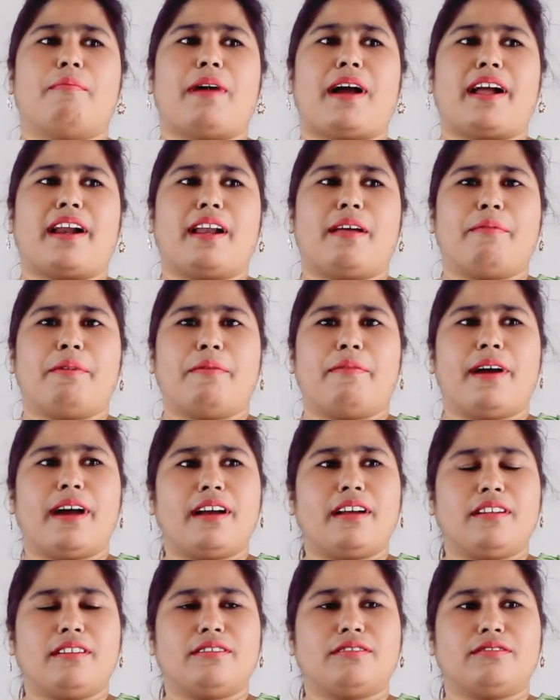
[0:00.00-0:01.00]
বাংলা
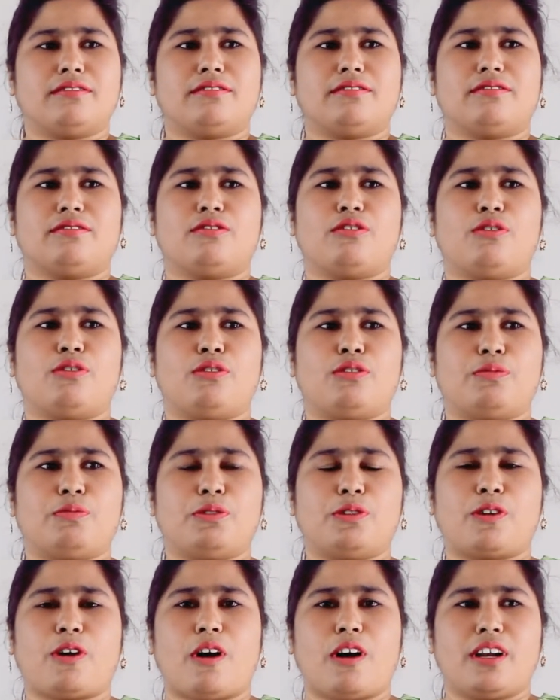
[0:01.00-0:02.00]
বিভাগ
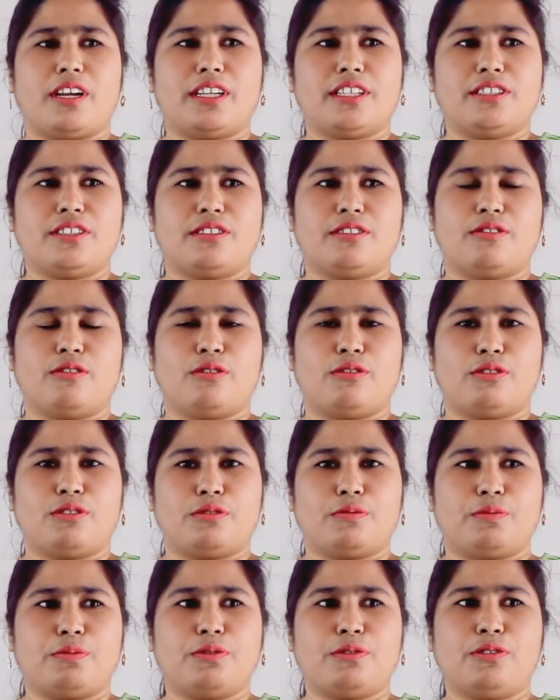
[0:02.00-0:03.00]
দৌলতপুর কলেজ
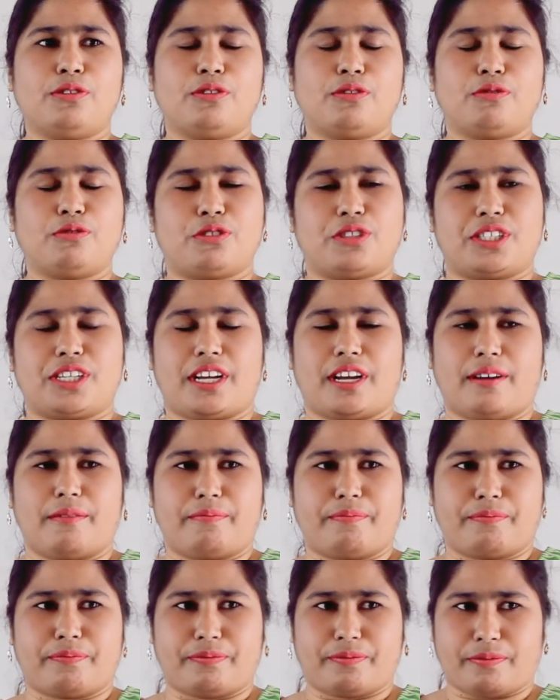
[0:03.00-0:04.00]
দৌলতপুর কুষ্টিয়া
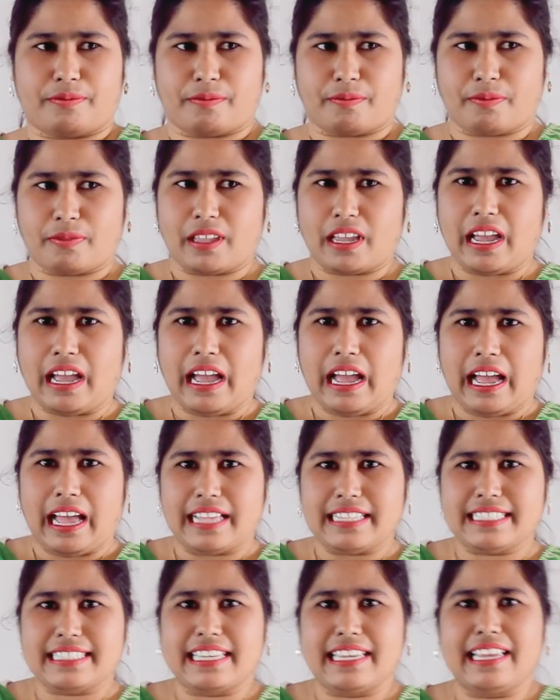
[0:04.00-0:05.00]

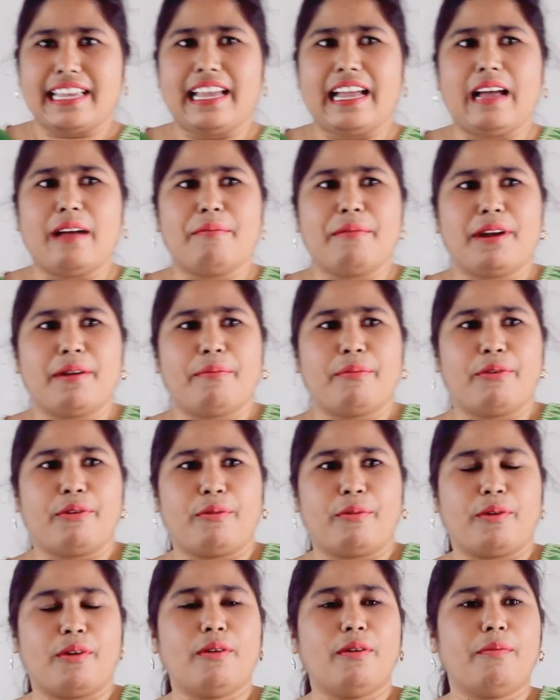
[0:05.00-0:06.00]
আজকে আমরা
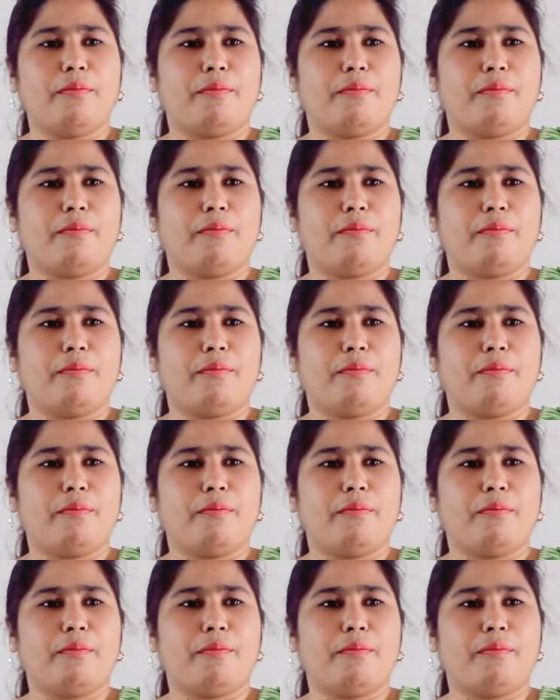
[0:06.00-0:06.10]
পড়ব